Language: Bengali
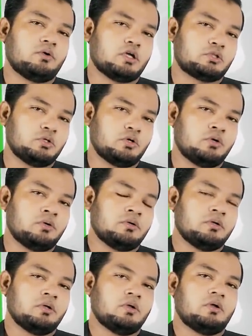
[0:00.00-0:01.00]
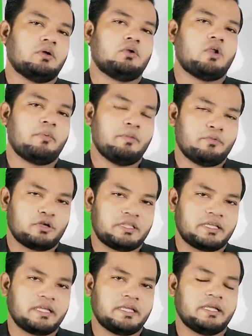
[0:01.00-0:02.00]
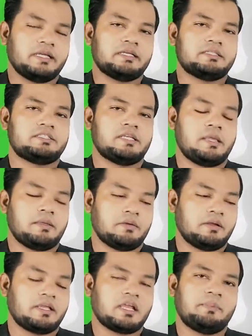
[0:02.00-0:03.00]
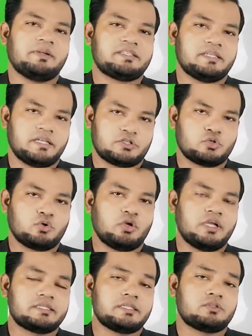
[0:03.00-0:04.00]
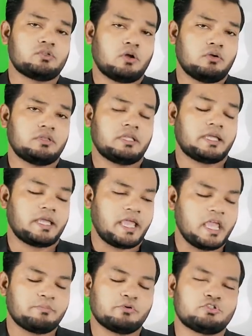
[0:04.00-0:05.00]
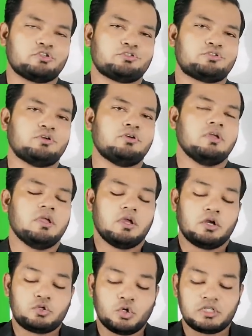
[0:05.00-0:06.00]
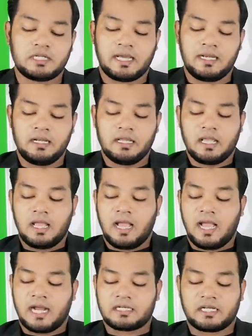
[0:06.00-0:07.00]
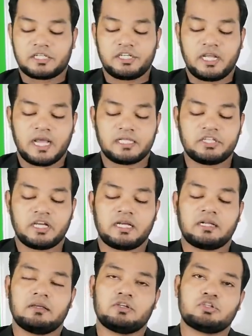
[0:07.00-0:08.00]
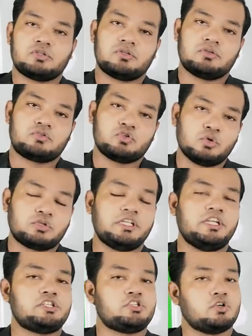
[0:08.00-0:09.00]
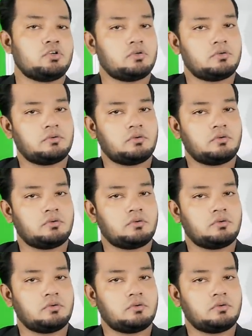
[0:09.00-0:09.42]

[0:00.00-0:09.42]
গত নভেম্বর থেকে যে রিকাভারি সেট শুরু হয়েছে তখন থেকে এই পর্যন্ত টোটাল আটাশি হাজার চৌত্রিশ জন